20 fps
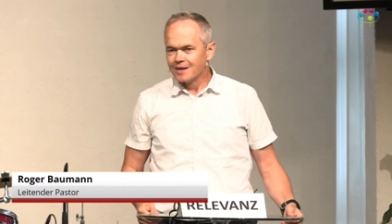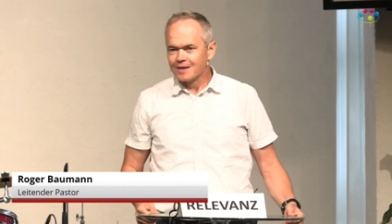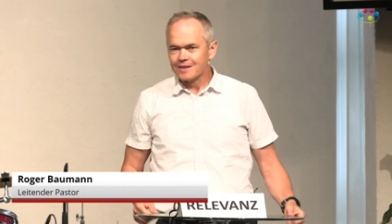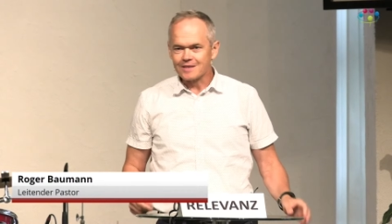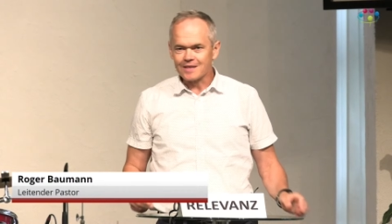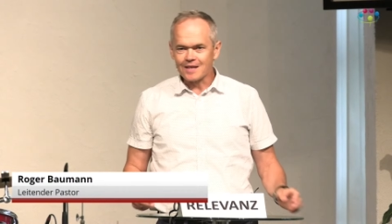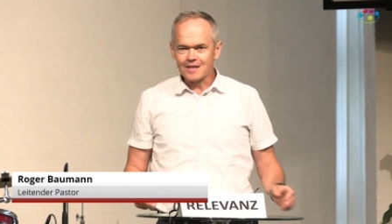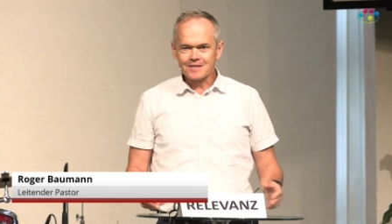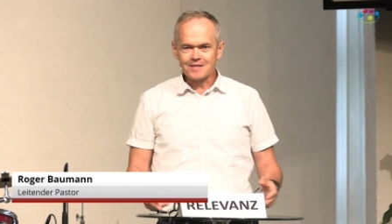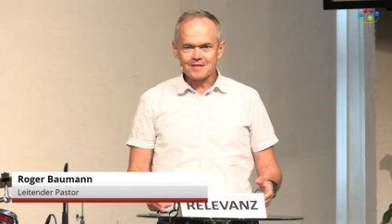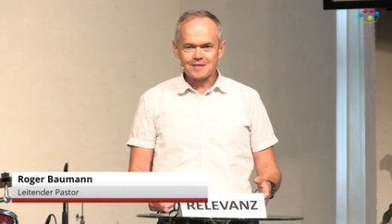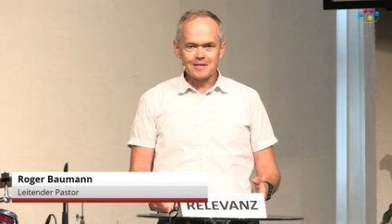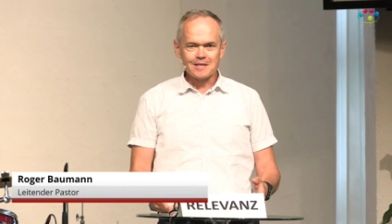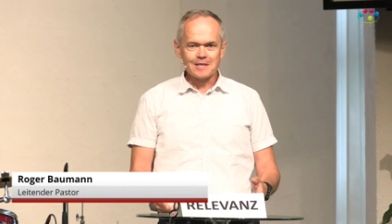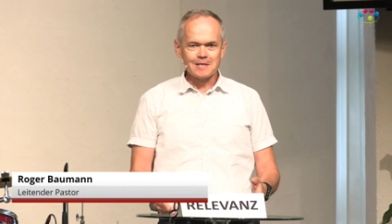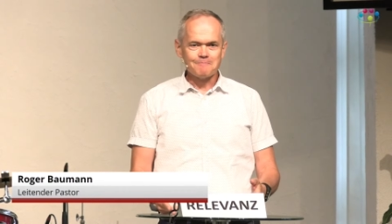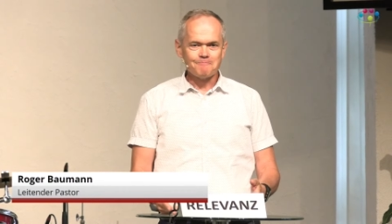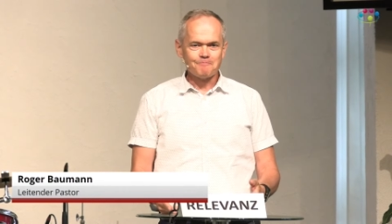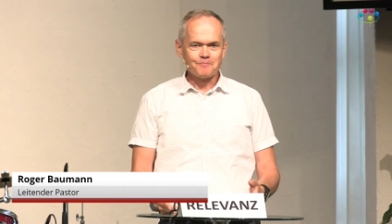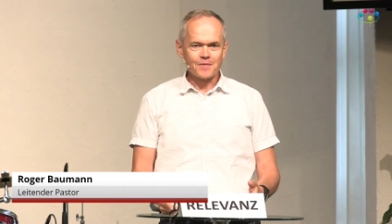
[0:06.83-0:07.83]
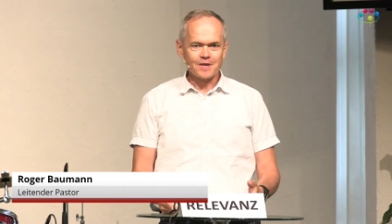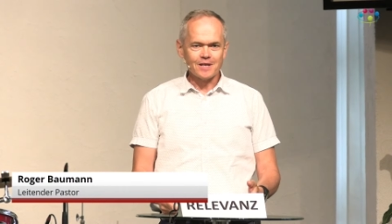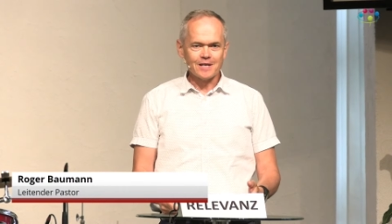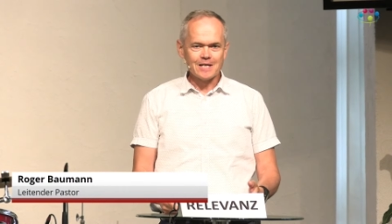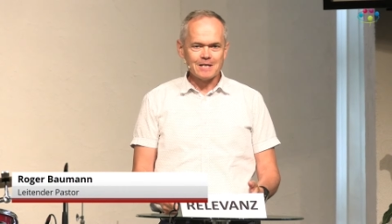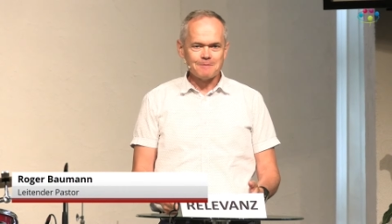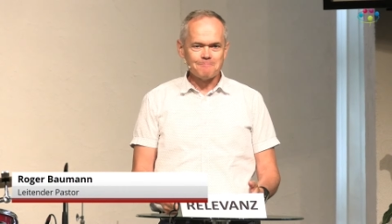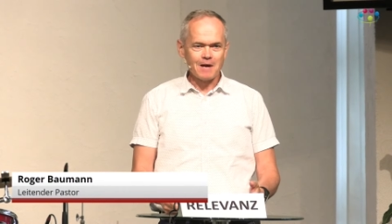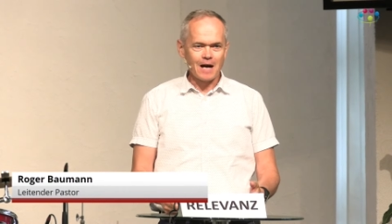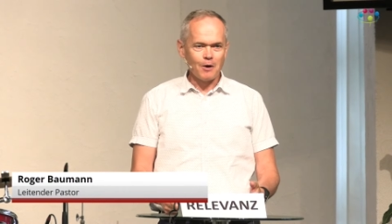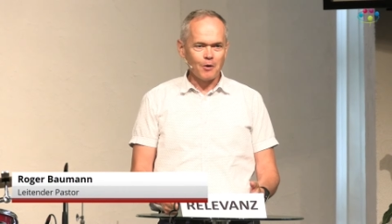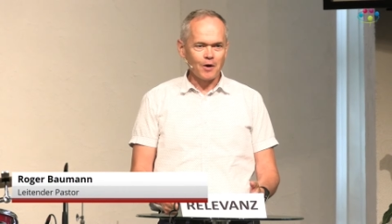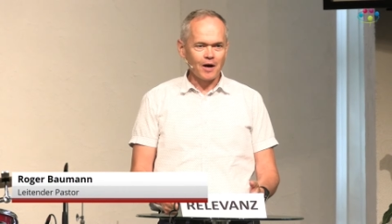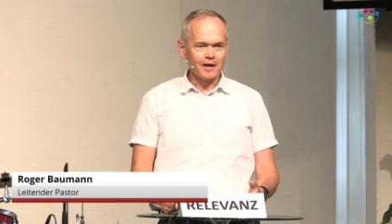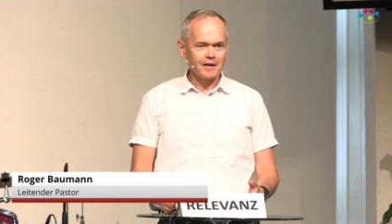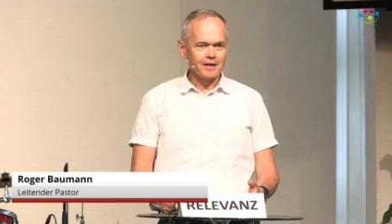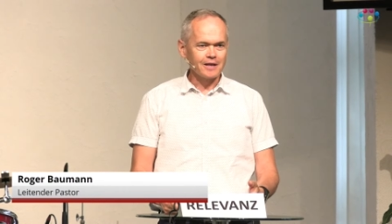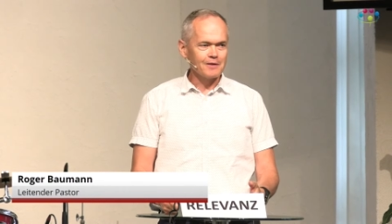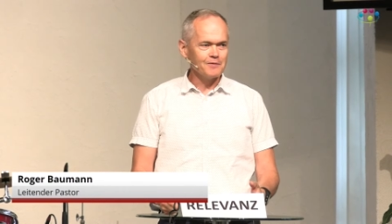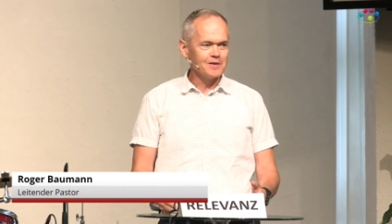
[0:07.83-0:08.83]
dass sie ähm, auch
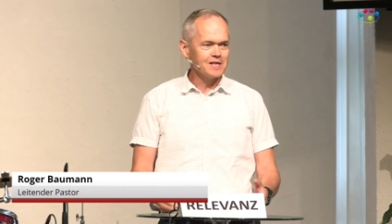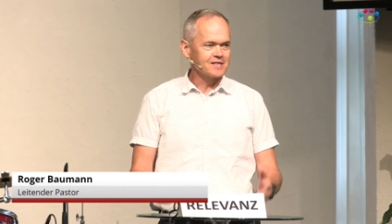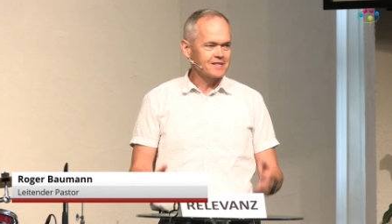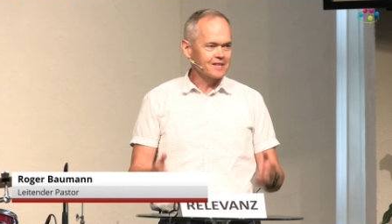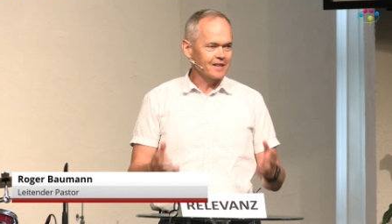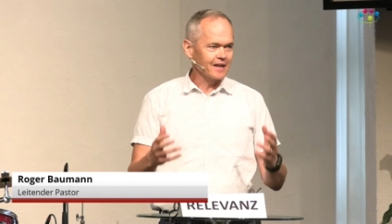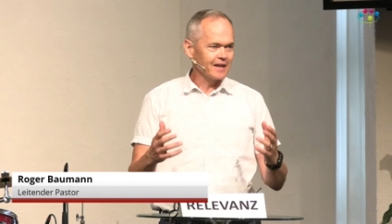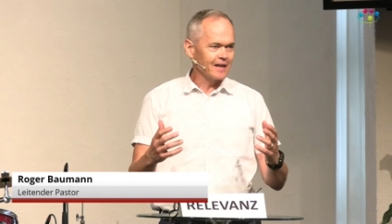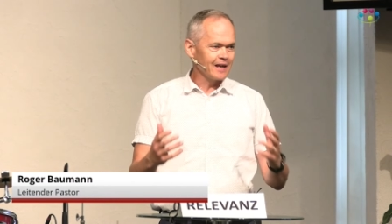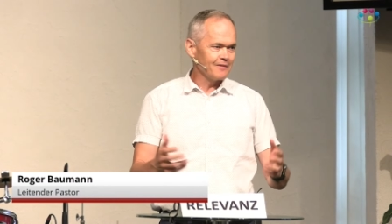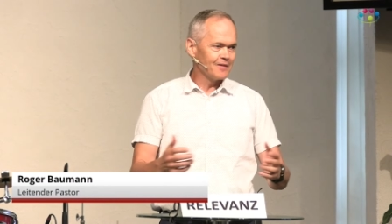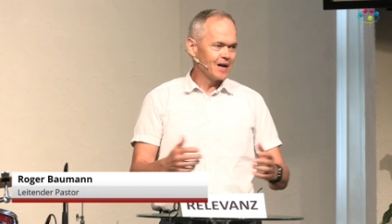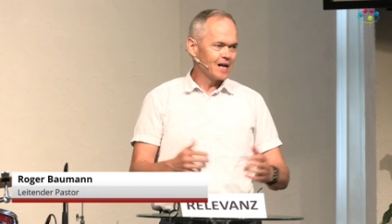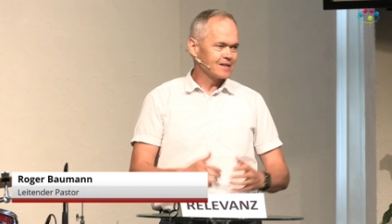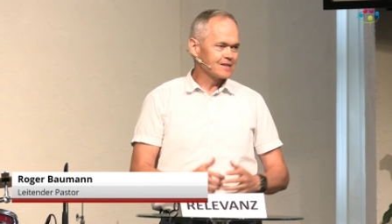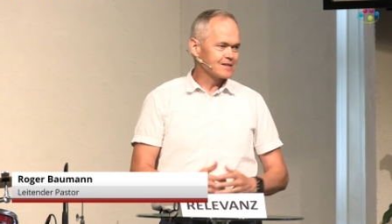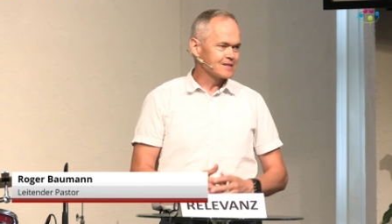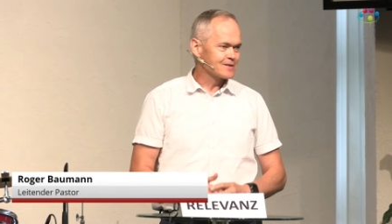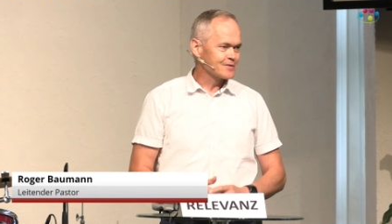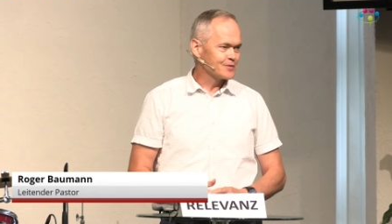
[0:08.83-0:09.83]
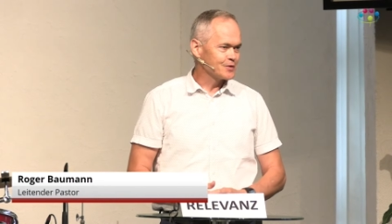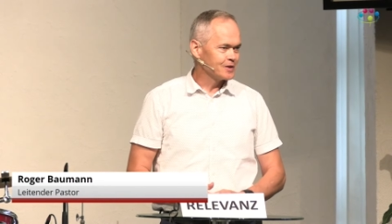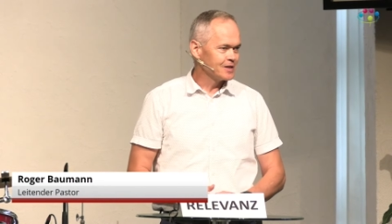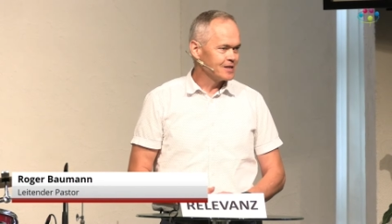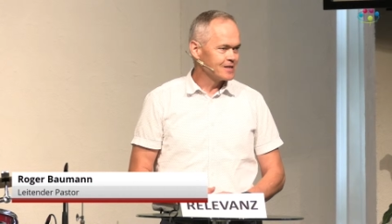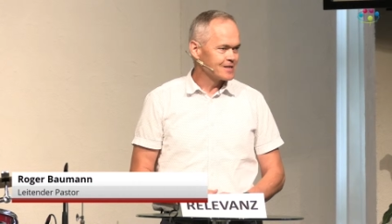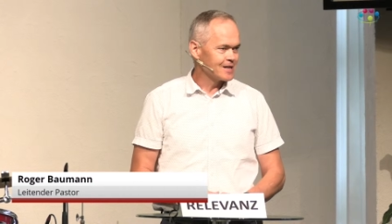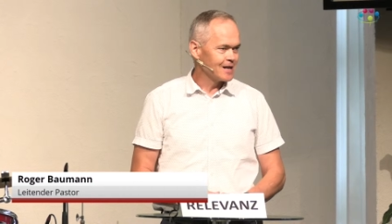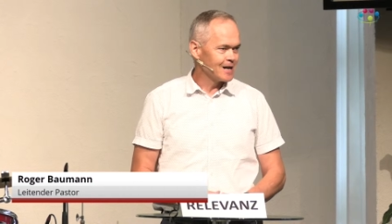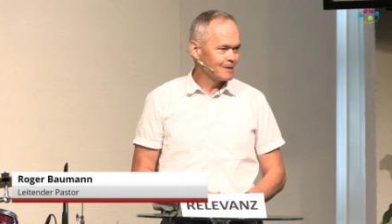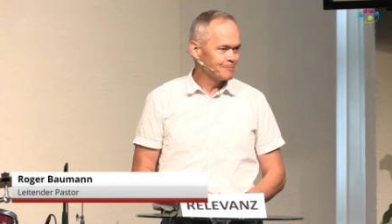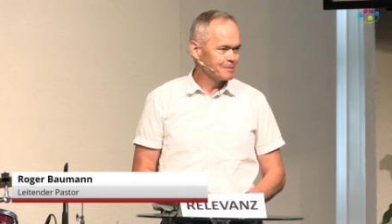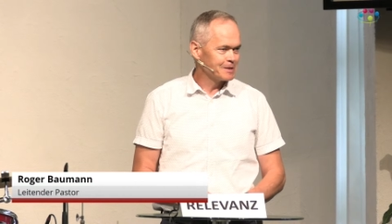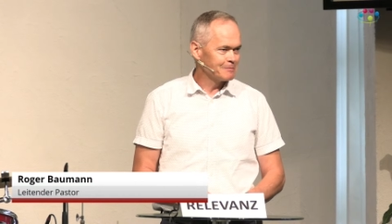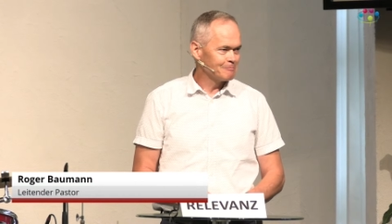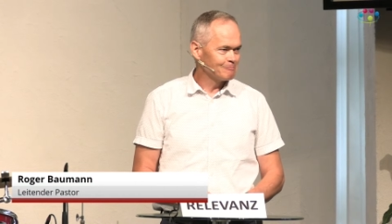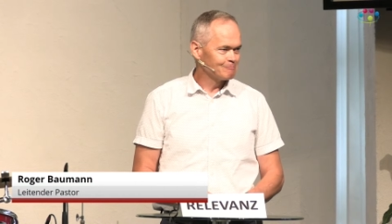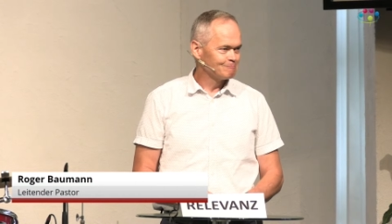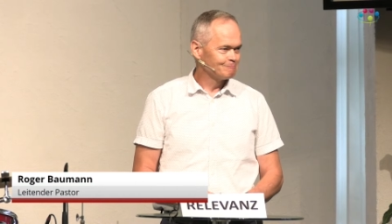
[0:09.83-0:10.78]
eine gewisse Relevanz für dich haben.